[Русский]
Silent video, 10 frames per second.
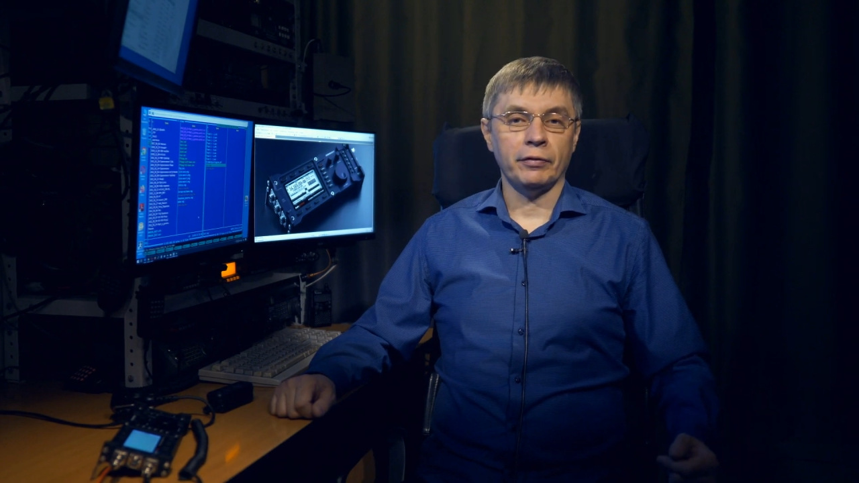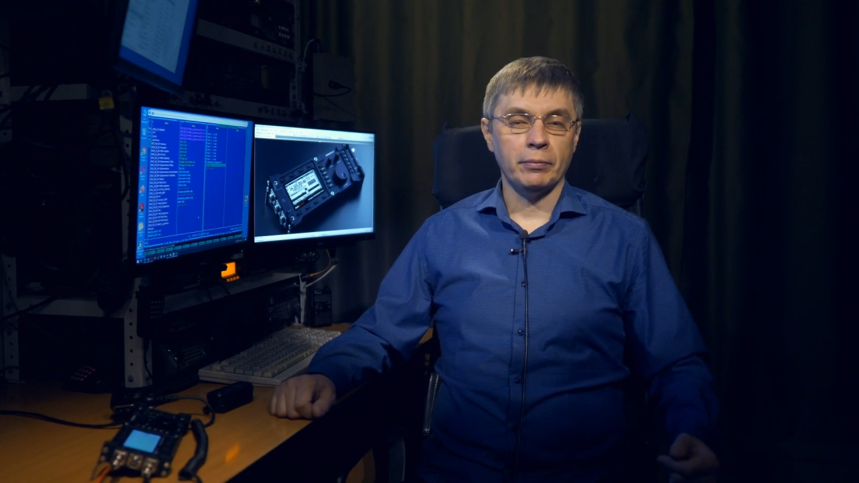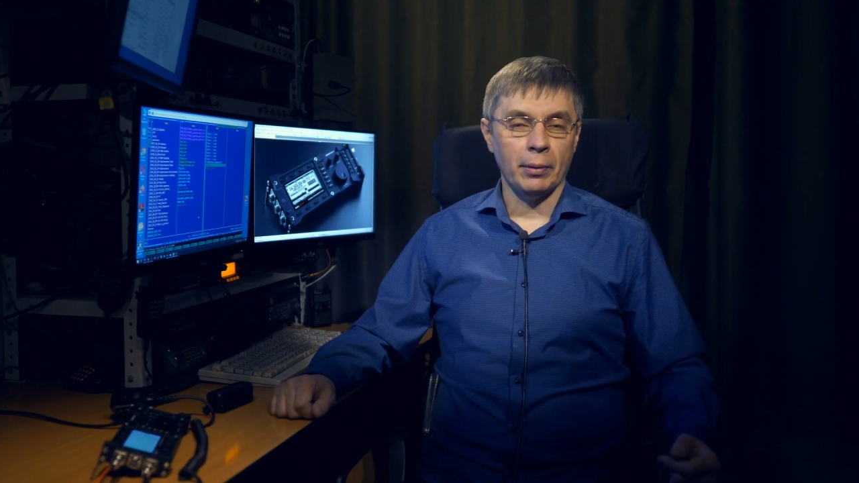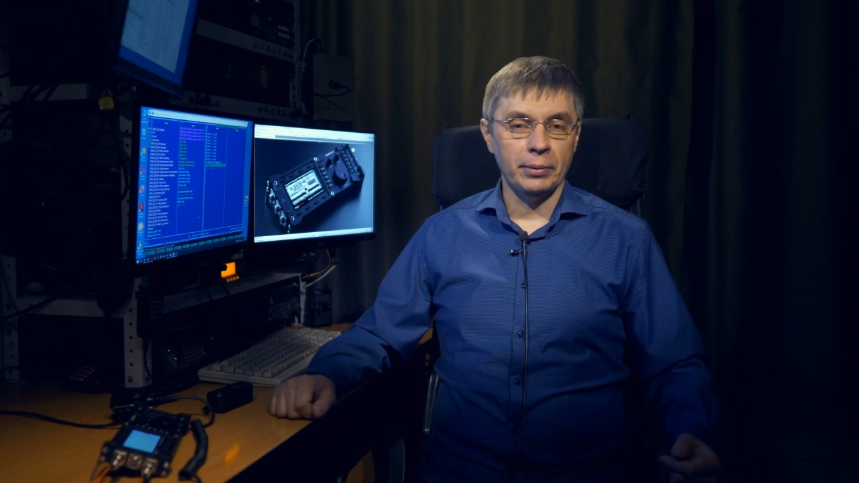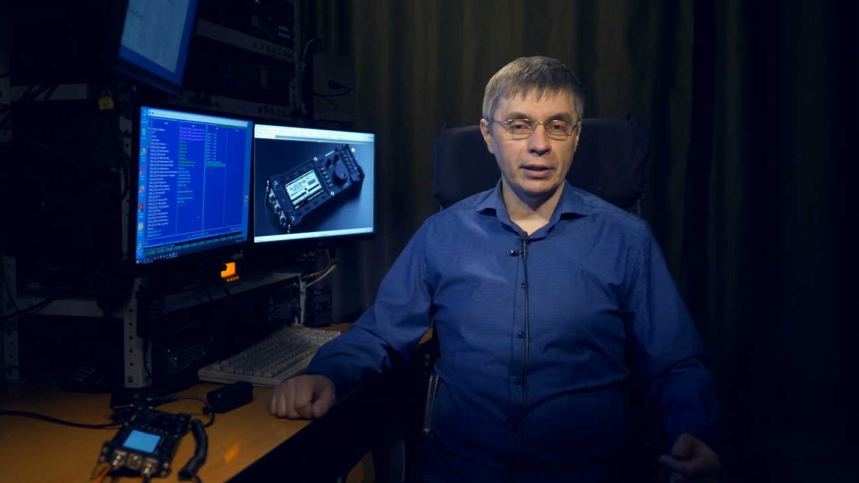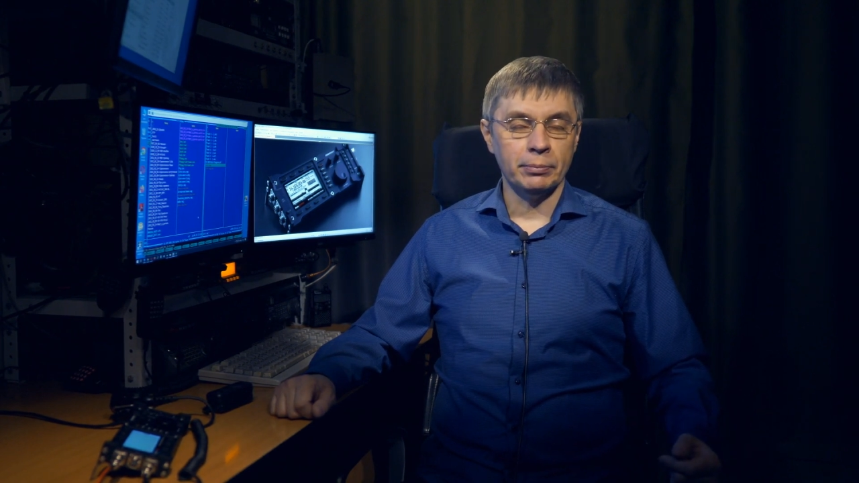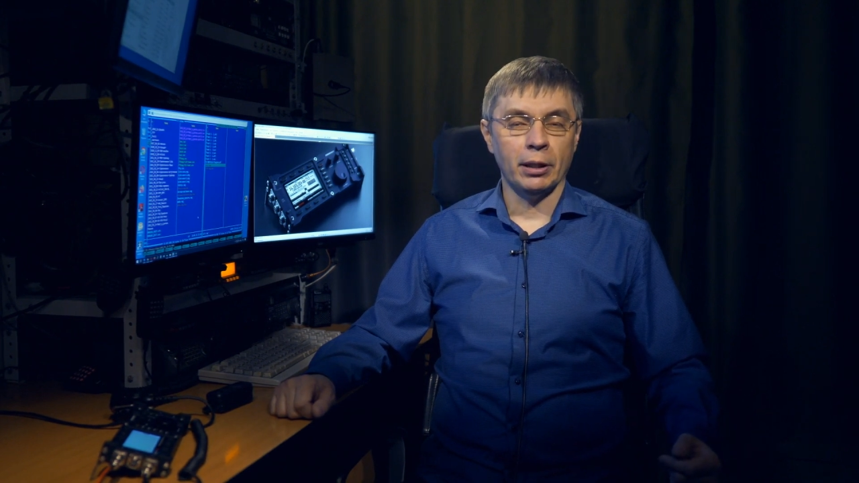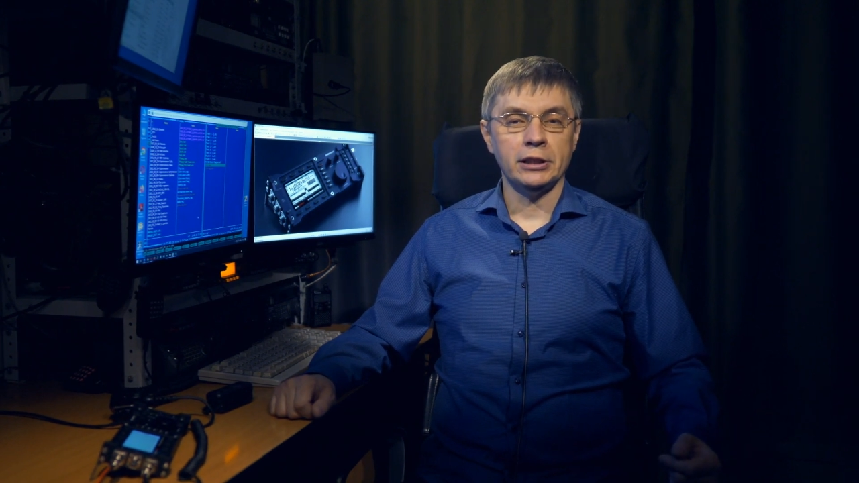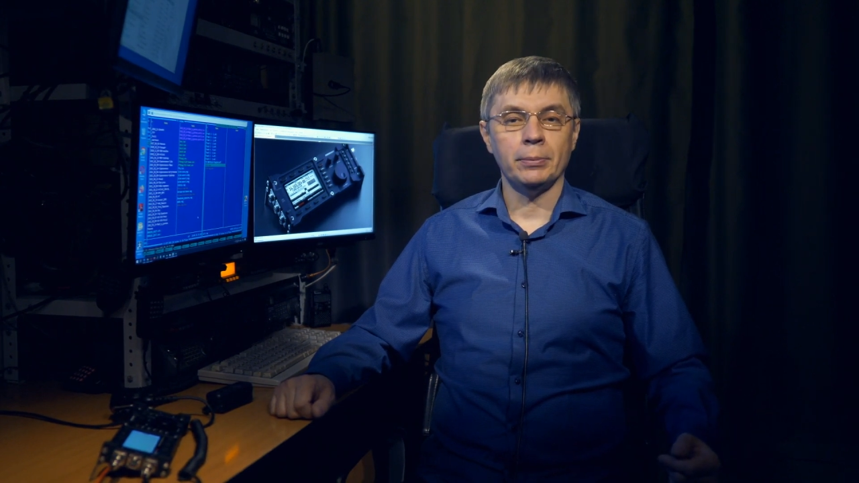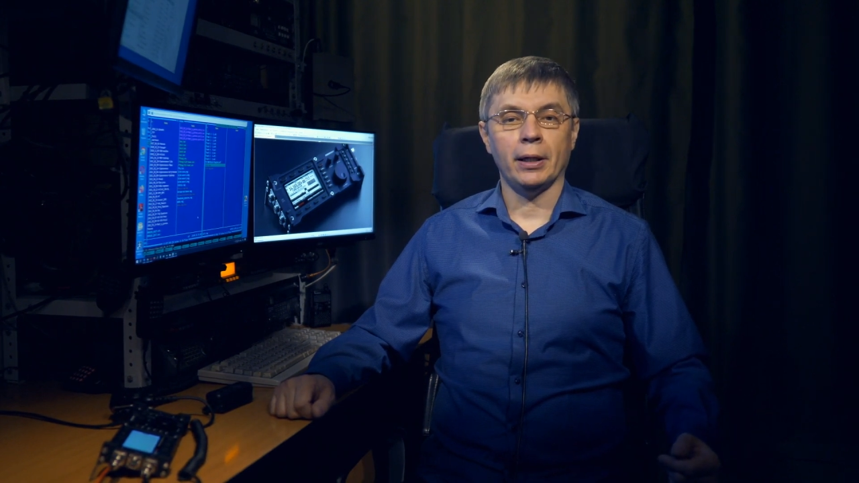автомобиле с
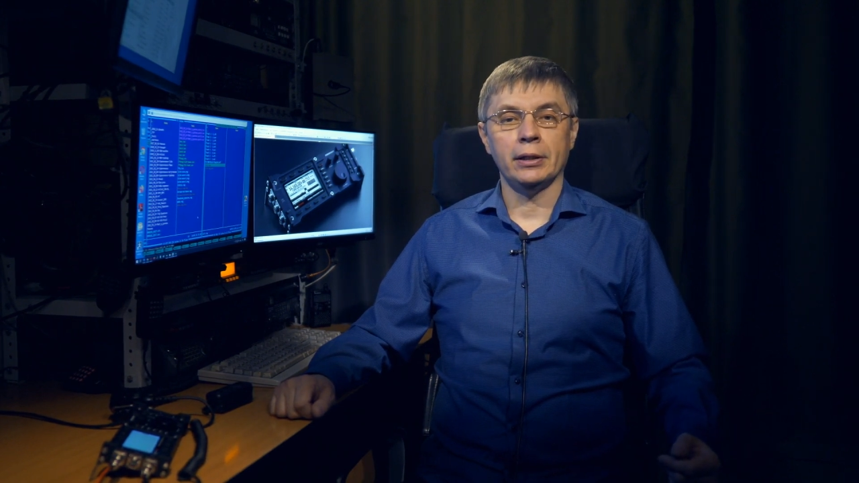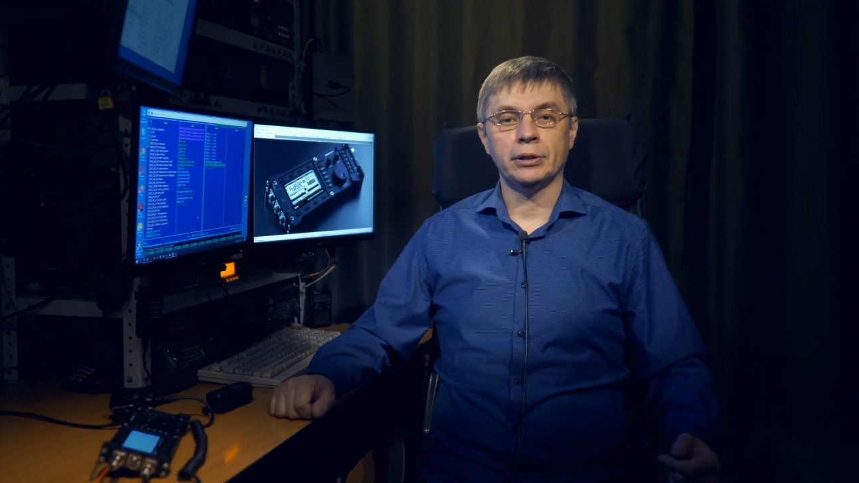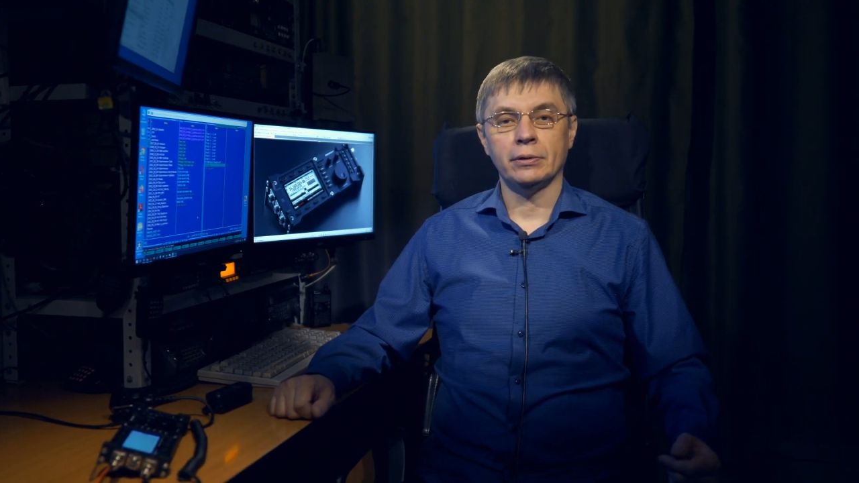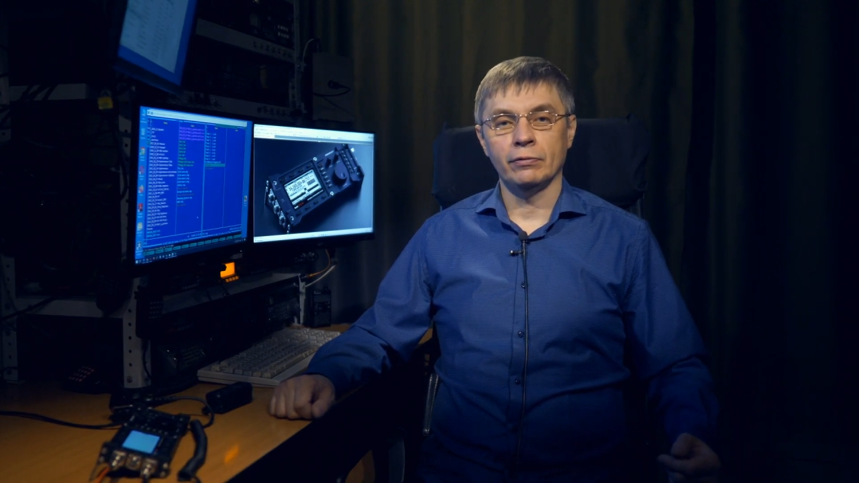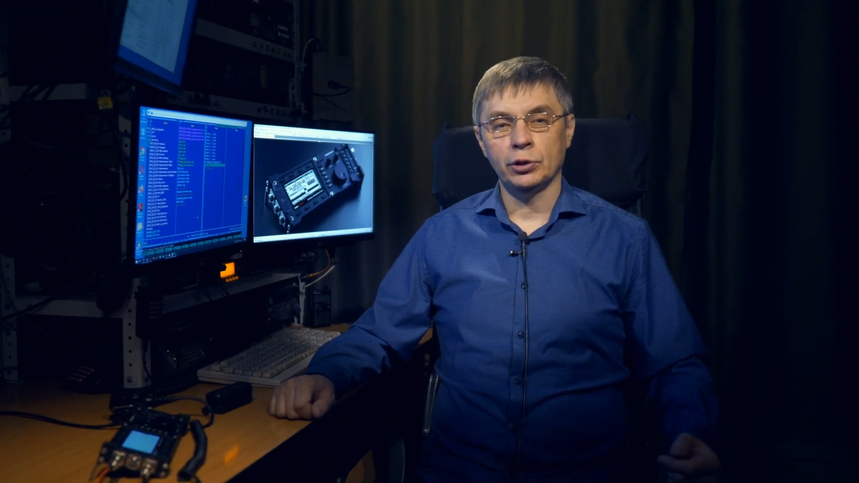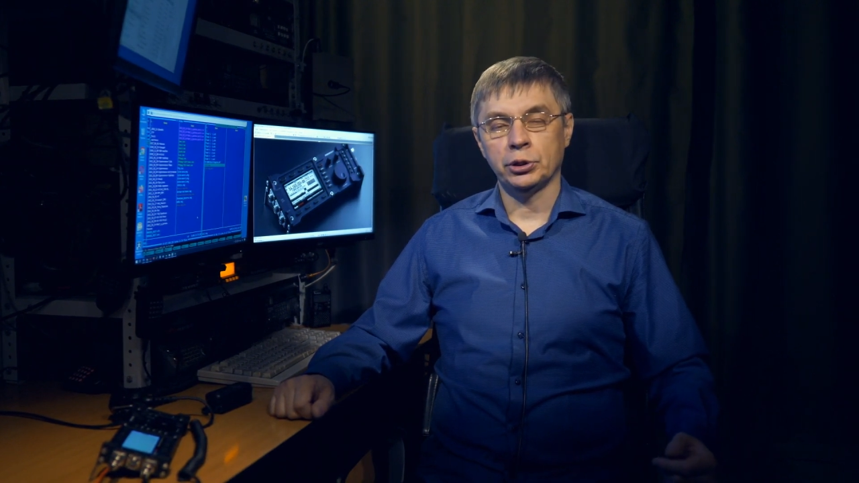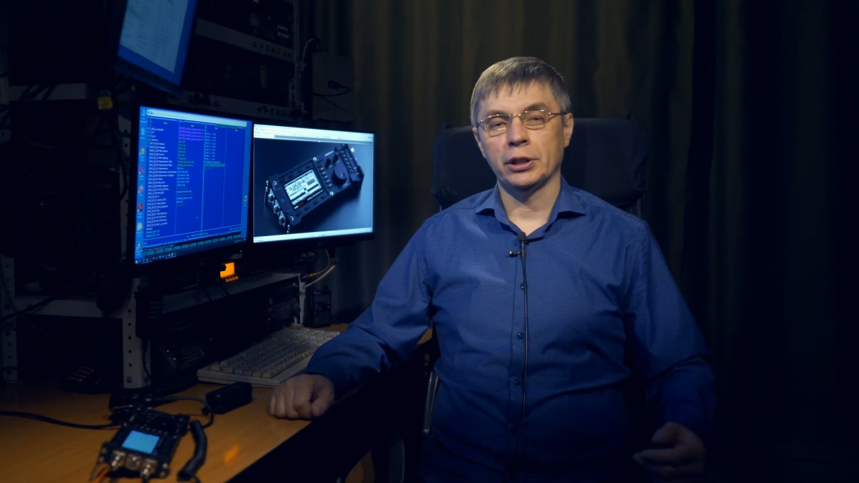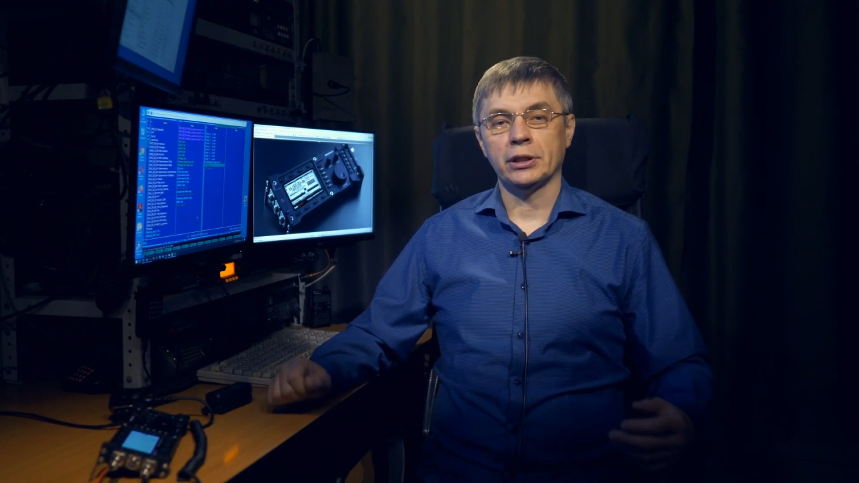большим количеством вещей,